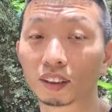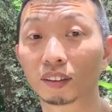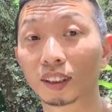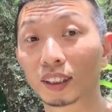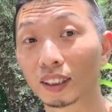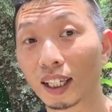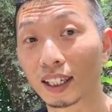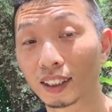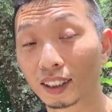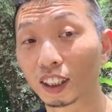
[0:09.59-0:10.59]
就是自
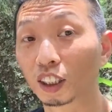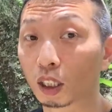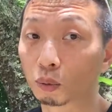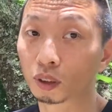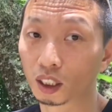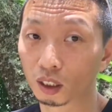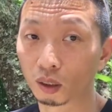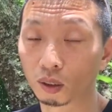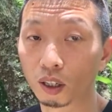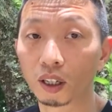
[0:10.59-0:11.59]
然课跟生物课喽。